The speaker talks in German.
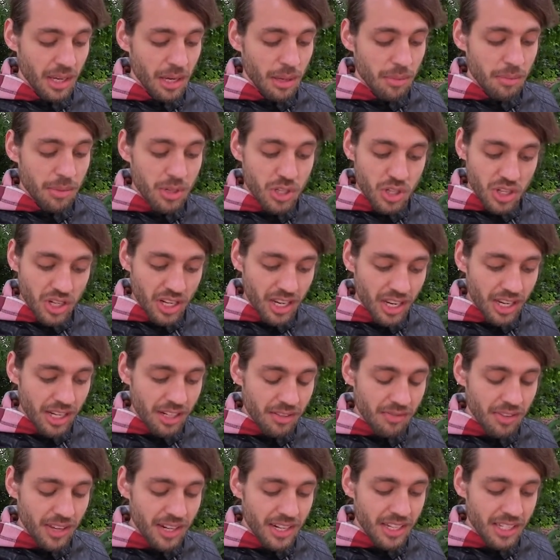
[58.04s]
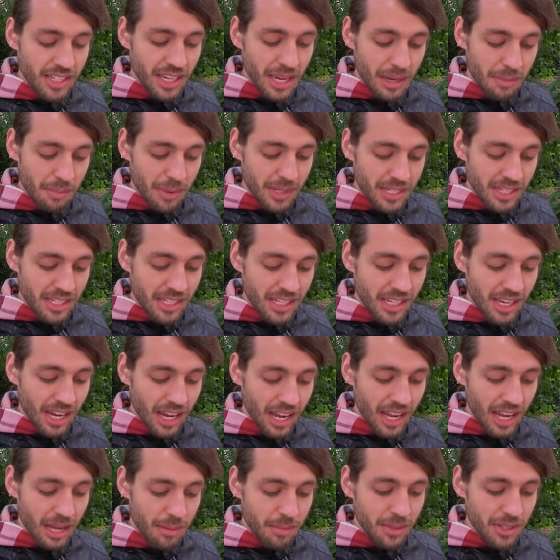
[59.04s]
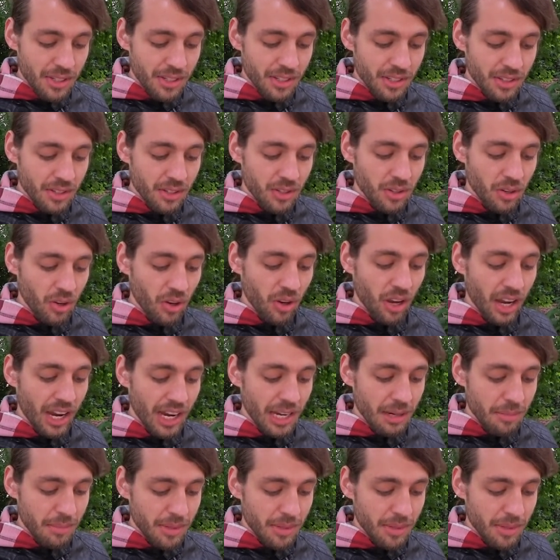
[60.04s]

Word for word: besteht, wenn ich Empathie habe, noch ein